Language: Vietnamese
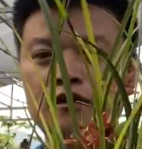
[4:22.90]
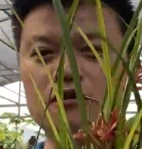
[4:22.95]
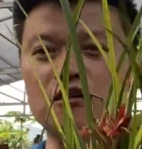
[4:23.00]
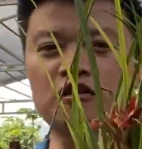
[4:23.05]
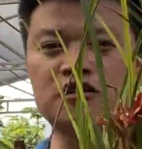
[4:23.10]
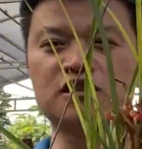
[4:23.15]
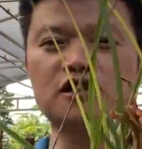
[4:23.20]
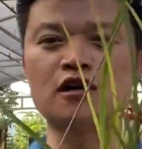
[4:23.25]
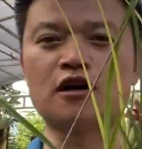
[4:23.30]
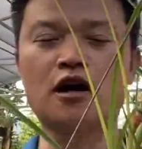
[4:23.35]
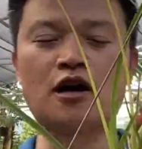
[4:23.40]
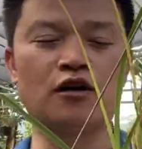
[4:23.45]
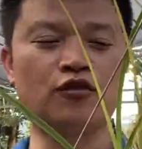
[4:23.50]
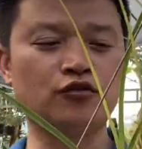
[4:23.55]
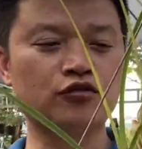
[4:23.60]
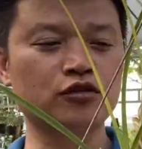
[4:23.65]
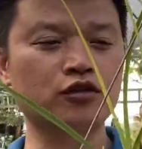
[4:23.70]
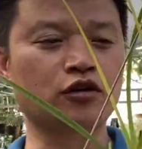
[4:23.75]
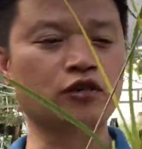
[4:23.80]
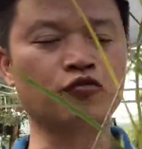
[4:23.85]
hương dừa
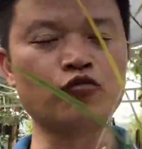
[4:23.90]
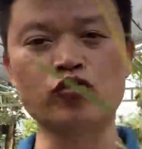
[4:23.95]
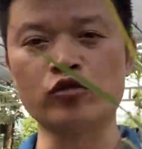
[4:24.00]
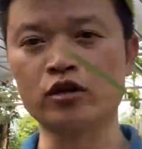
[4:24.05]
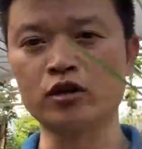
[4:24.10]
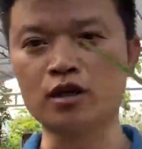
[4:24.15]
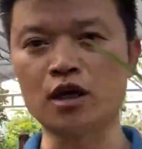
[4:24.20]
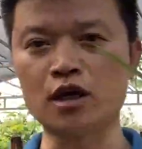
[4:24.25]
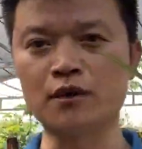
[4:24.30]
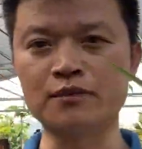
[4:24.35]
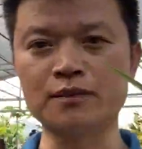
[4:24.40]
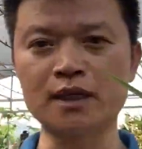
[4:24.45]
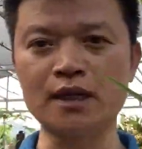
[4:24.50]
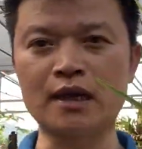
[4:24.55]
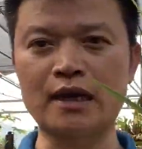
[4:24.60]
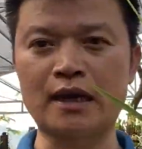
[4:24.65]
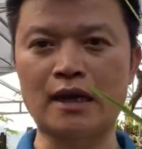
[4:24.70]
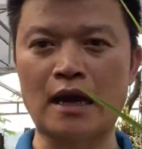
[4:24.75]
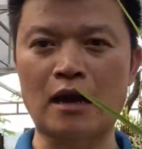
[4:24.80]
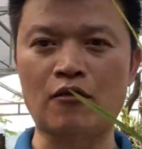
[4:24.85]
Ui giời, mùi thơm rất
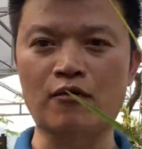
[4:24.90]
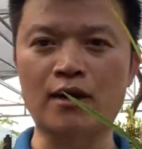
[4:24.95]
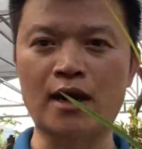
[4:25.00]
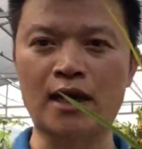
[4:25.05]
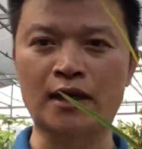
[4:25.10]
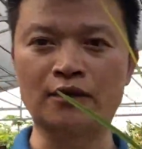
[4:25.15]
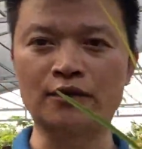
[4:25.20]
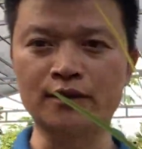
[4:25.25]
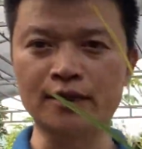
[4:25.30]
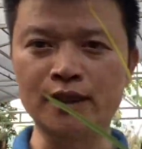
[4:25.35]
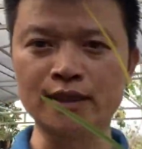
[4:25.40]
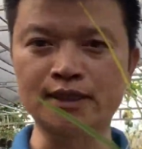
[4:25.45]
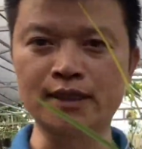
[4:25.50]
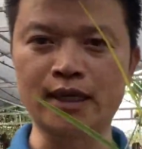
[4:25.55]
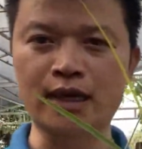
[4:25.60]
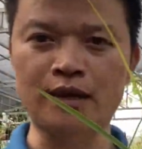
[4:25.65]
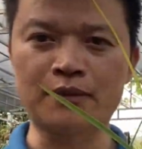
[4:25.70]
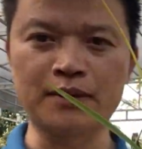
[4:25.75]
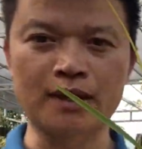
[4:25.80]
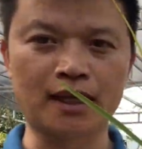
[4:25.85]
là ngào ngạt luôn anh chị
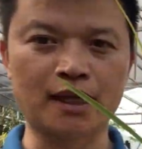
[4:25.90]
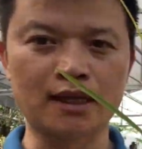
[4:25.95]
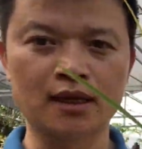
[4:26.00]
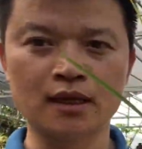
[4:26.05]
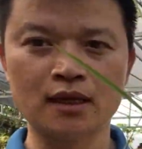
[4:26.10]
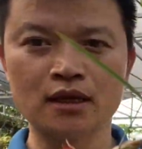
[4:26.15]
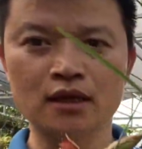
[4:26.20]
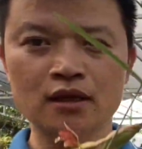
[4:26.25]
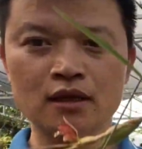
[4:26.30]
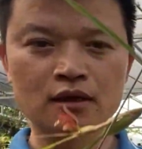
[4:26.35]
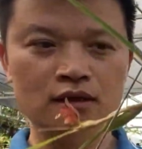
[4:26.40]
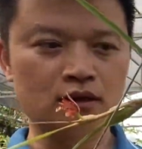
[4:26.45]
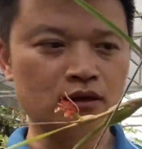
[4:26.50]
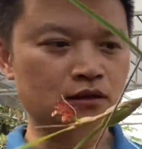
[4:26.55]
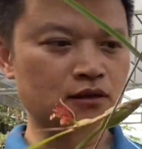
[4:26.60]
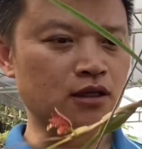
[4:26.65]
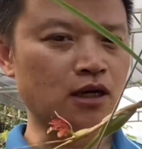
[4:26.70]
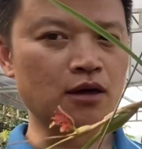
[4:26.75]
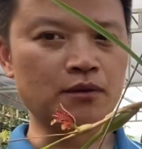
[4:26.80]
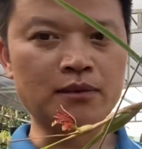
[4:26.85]
em này
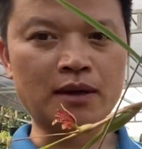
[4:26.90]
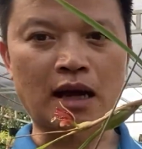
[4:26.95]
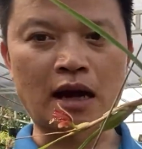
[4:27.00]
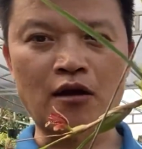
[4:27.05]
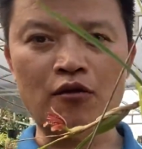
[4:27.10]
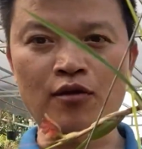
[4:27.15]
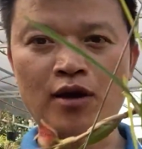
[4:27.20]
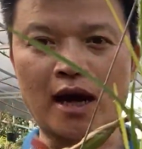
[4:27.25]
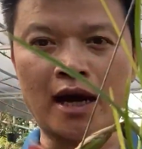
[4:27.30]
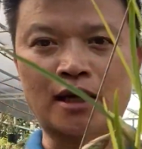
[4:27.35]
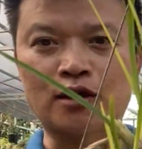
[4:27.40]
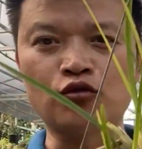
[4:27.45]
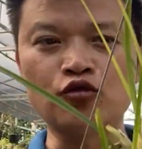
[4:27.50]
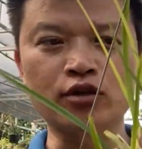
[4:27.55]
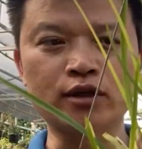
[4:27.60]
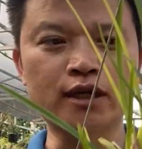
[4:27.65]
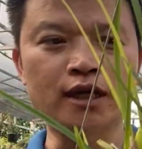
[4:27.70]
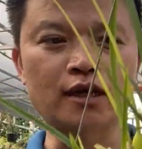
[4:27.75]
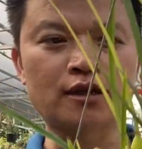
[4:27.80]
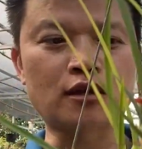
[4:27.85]
Thơm ngào ngạt
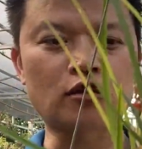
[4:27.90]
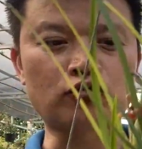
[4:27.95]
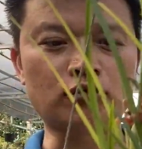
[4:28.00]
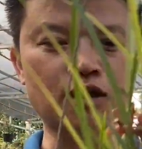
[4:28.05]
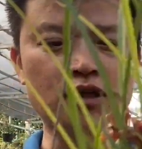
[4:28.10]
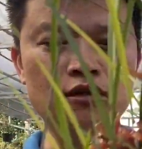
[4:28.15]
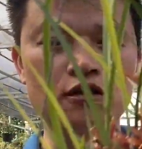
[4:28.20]
luôn nhé, Tóc tiên